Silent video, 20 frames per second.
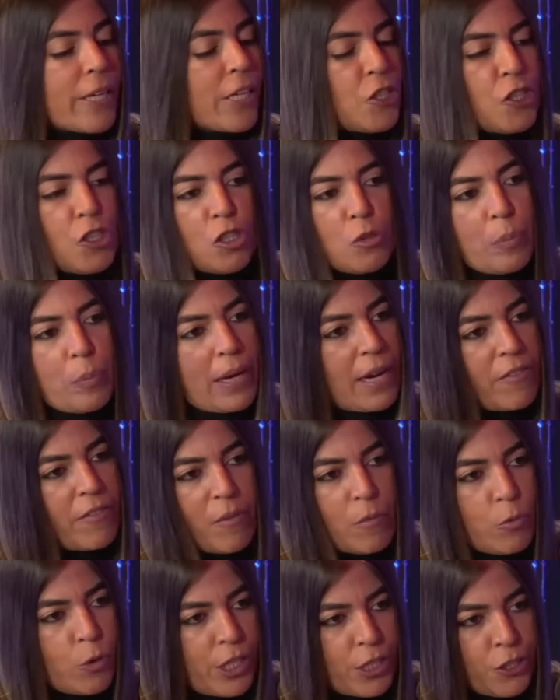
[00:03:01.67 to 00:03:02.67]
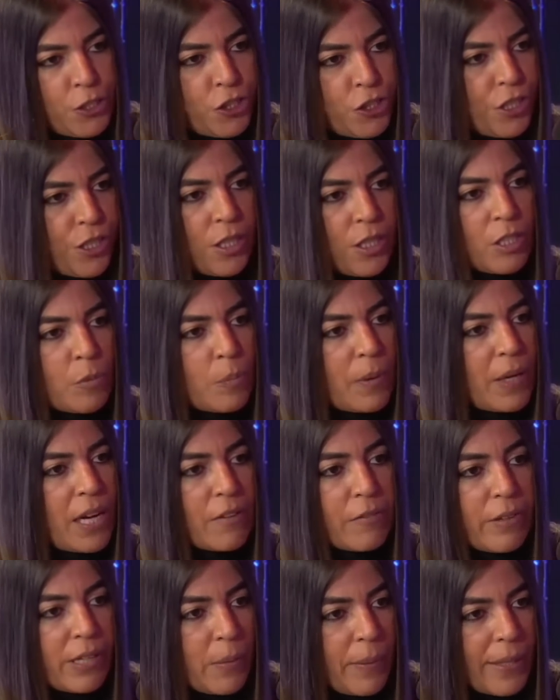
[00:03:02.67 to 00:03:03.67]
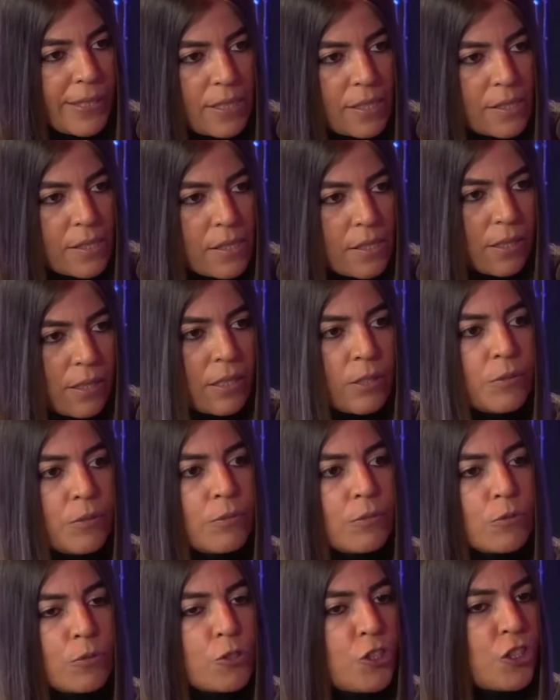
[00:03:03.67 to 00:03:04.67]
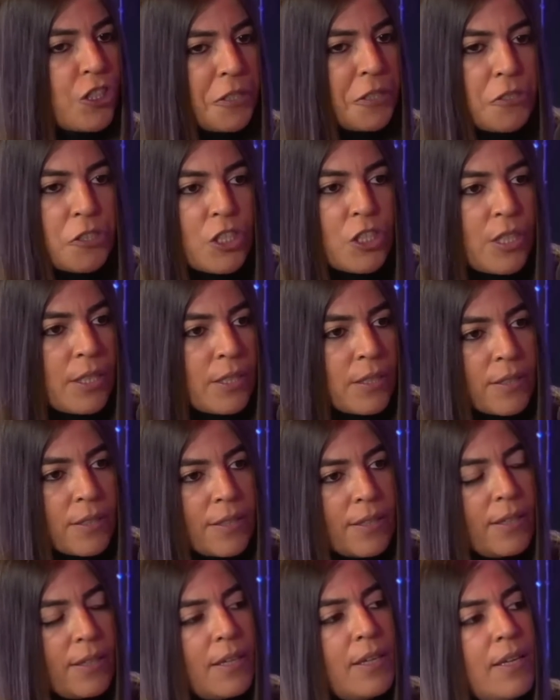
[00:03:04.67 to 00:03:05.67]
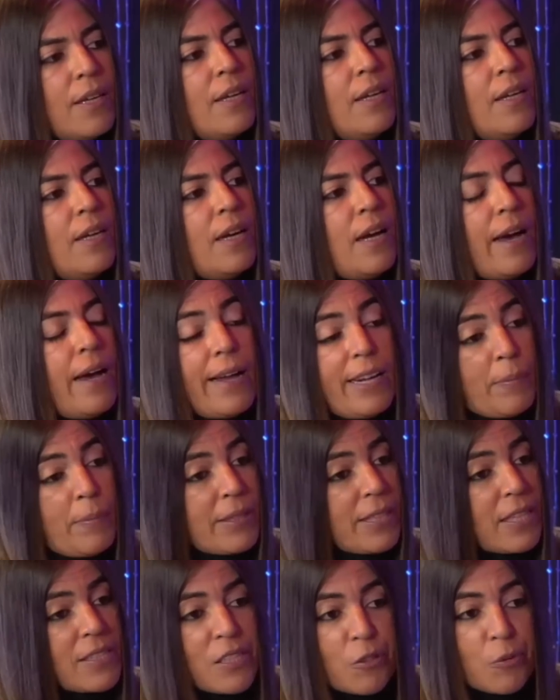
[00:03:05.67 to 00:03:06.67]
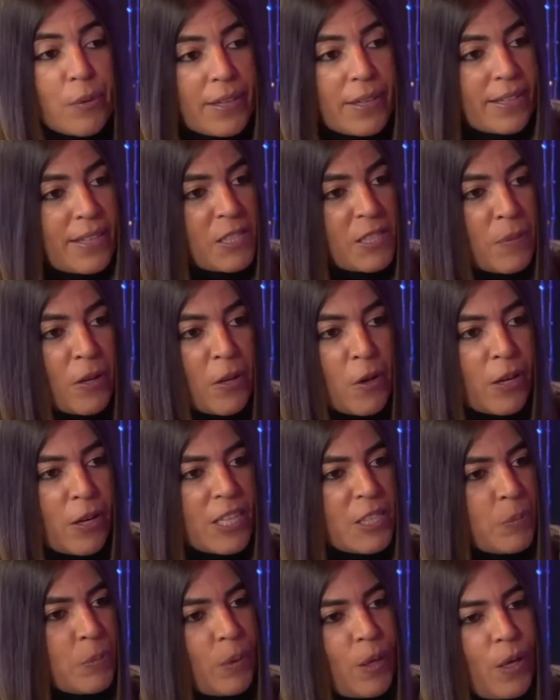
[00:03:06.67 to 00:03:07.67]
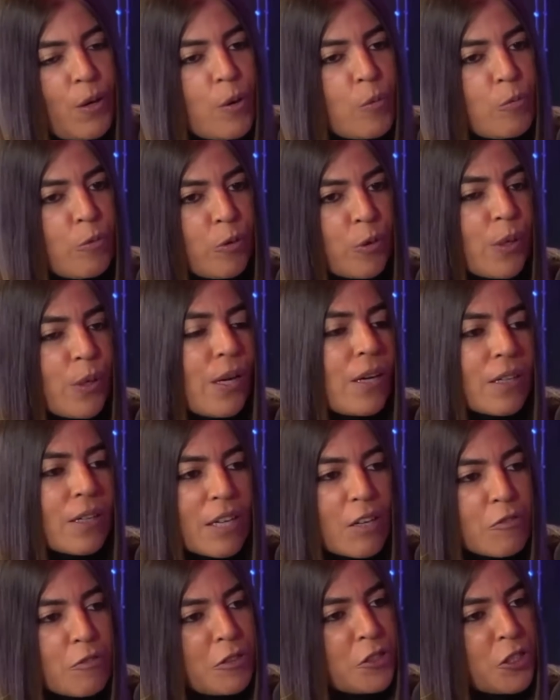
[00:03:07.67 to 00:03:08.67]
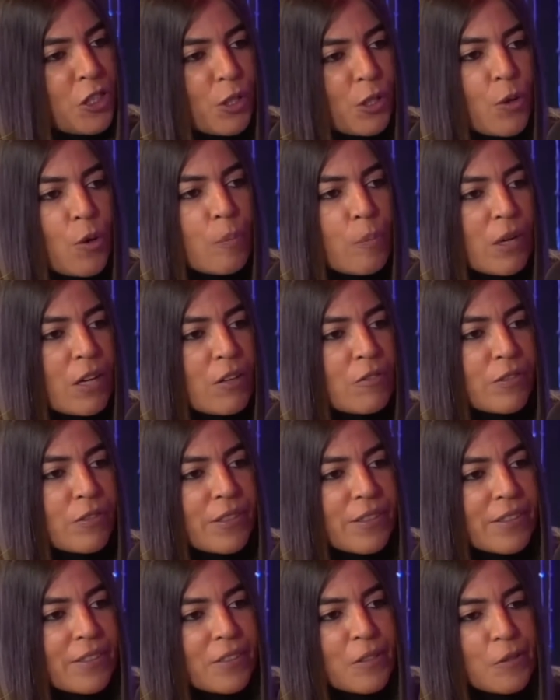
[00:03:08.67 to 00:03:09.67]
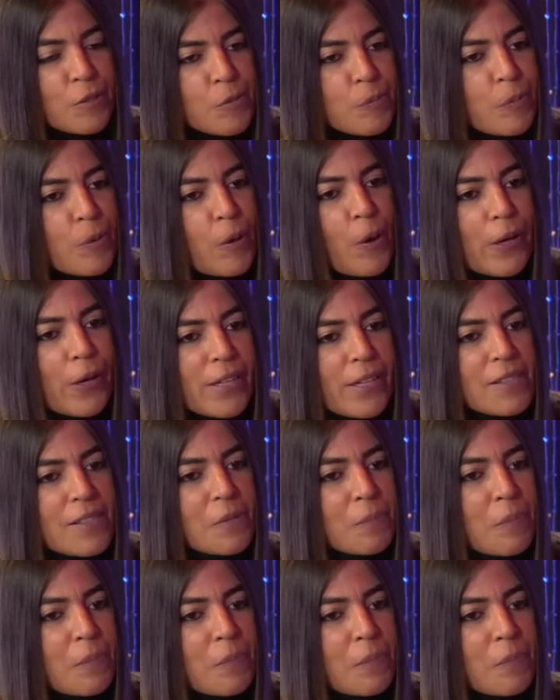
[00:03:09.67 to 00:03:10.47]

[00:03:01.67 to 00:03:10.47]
que a gente não pagava moradia, não pagava alimentação do tá. dia a dia. A alimentação não era das melhores, porque é óbvio que a cafetina comprava as claro. piores